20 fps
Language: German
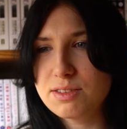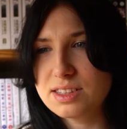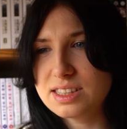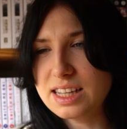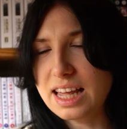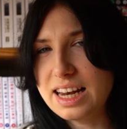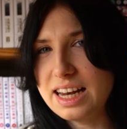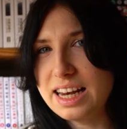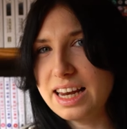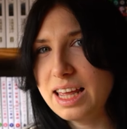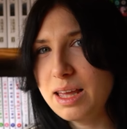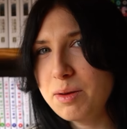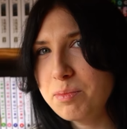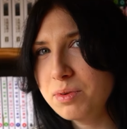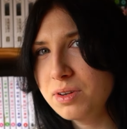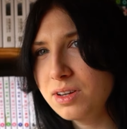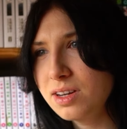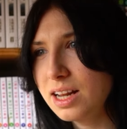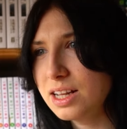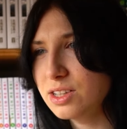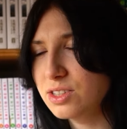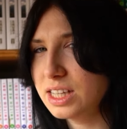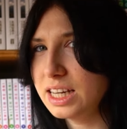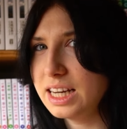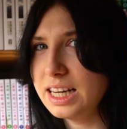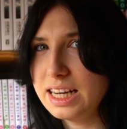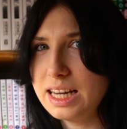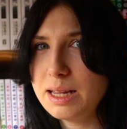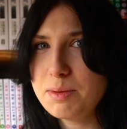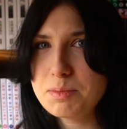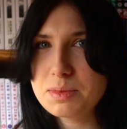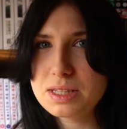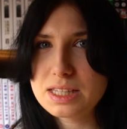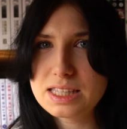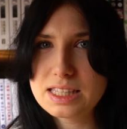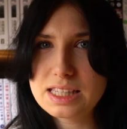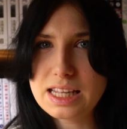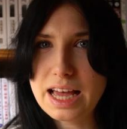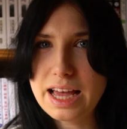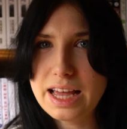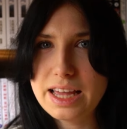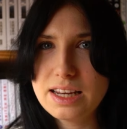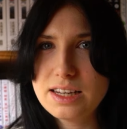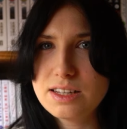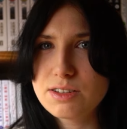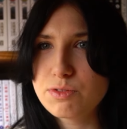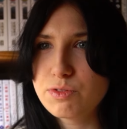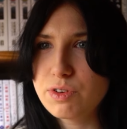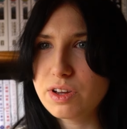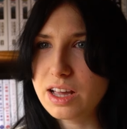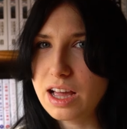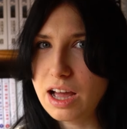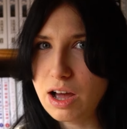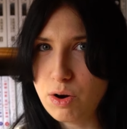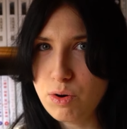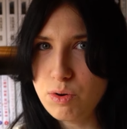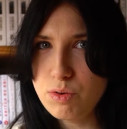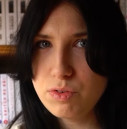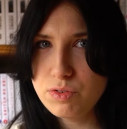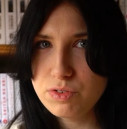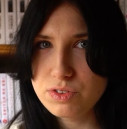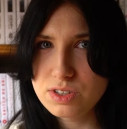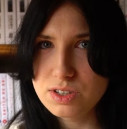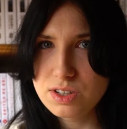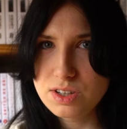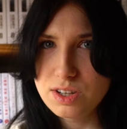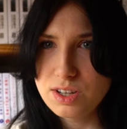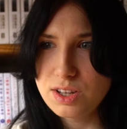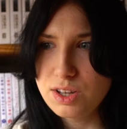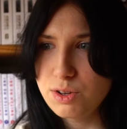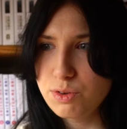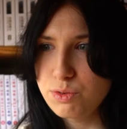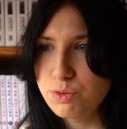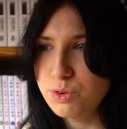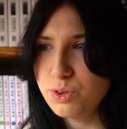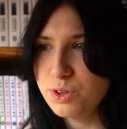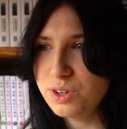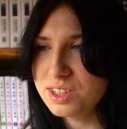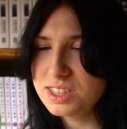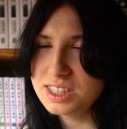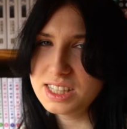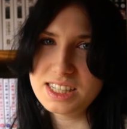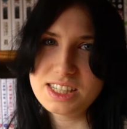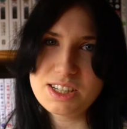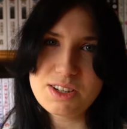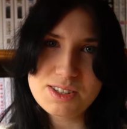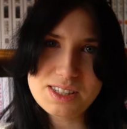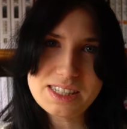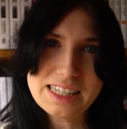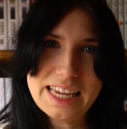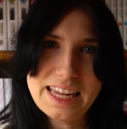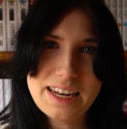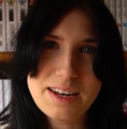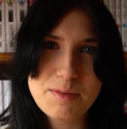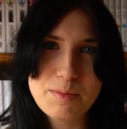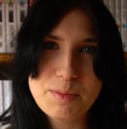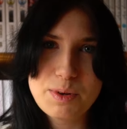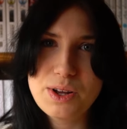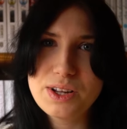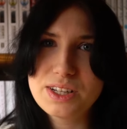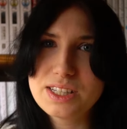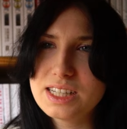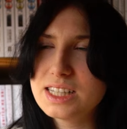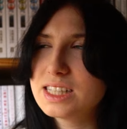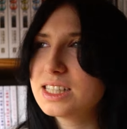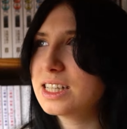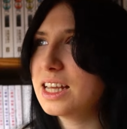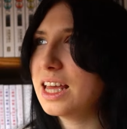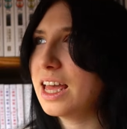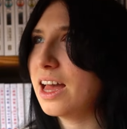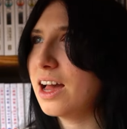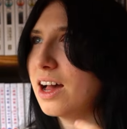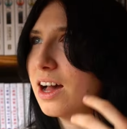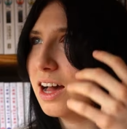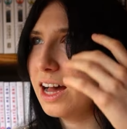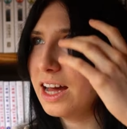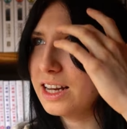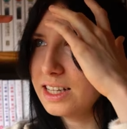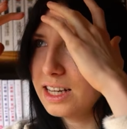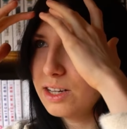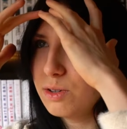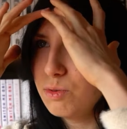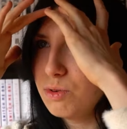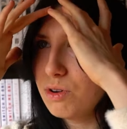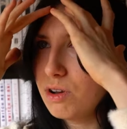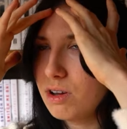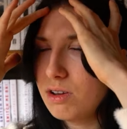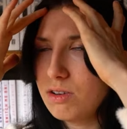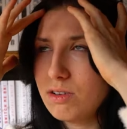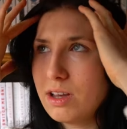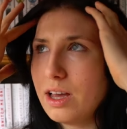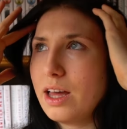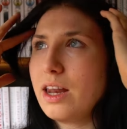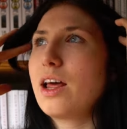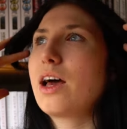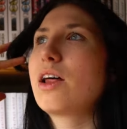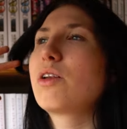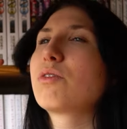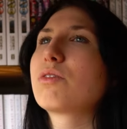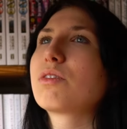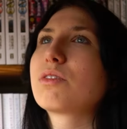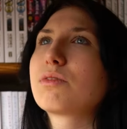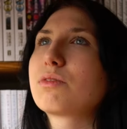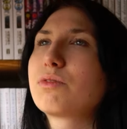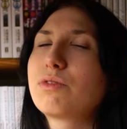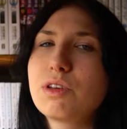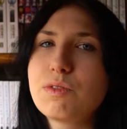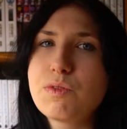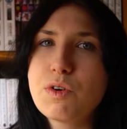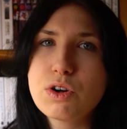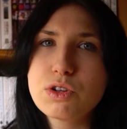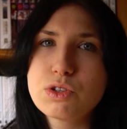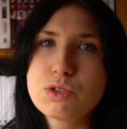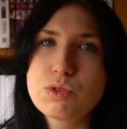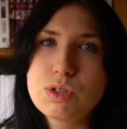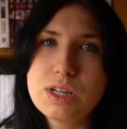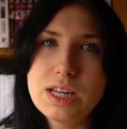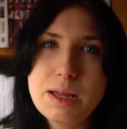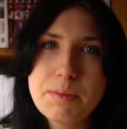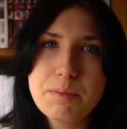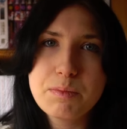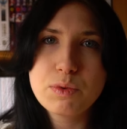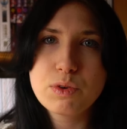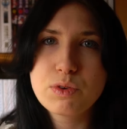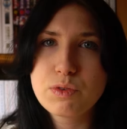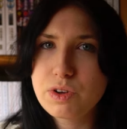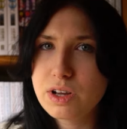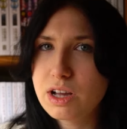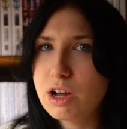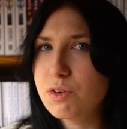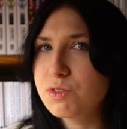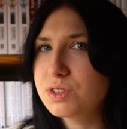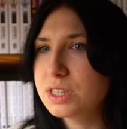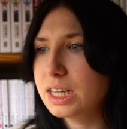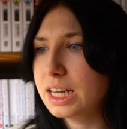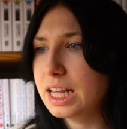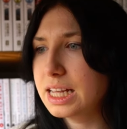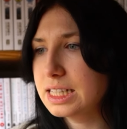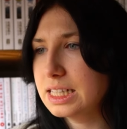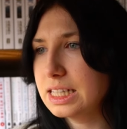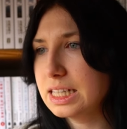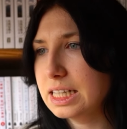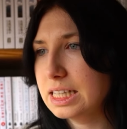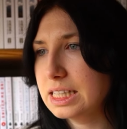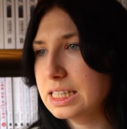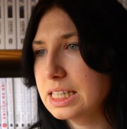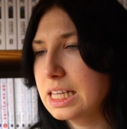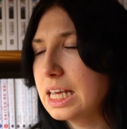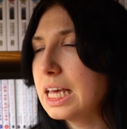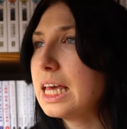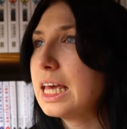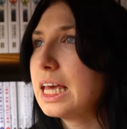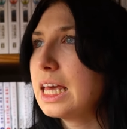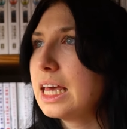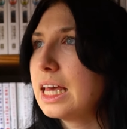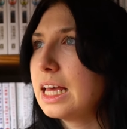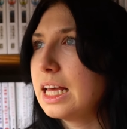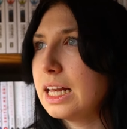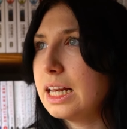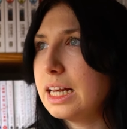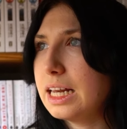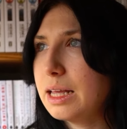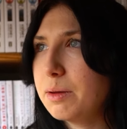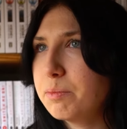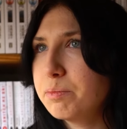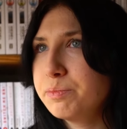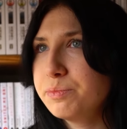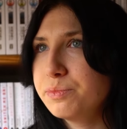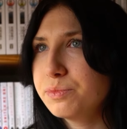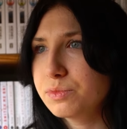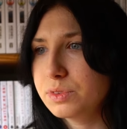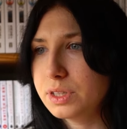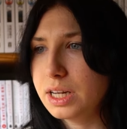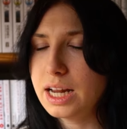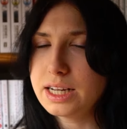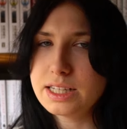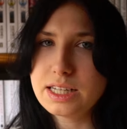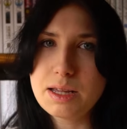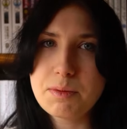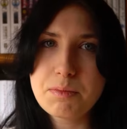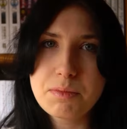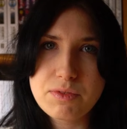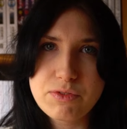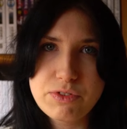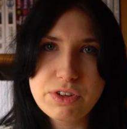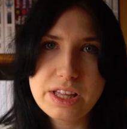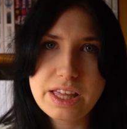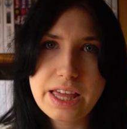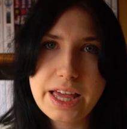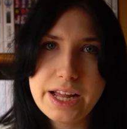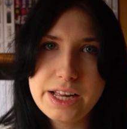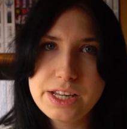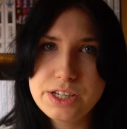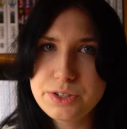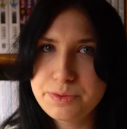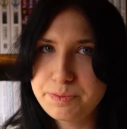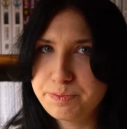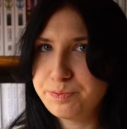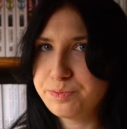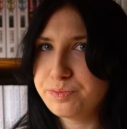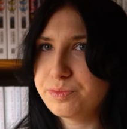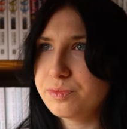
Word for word: sein Leben, also seine Lebenszeit verkauft für 10.000 Yen. Bedeutet, er hat dann nur noch, keine Ahnung, vier Wochen zu leben und verkauft sein restliches Leben. Dann hat er eben viel Geld